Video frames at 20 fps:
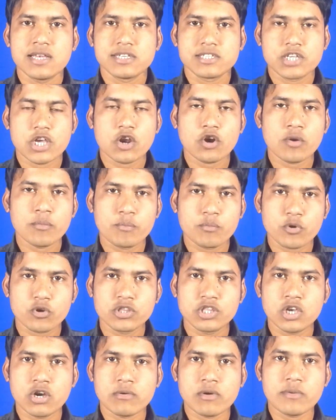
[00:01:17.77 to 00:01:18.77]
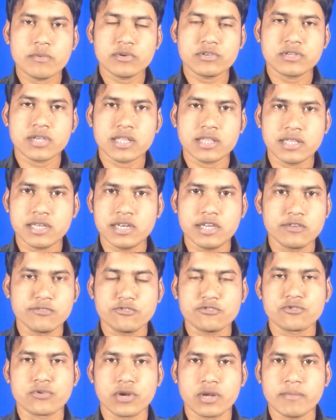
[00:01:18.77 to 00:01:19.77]
সেরকম প্রতি অমাবস্যার দিন কিন্তু
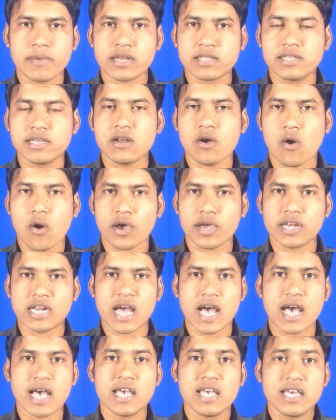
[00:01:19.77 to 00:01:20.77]
শনিবার দিন হয় না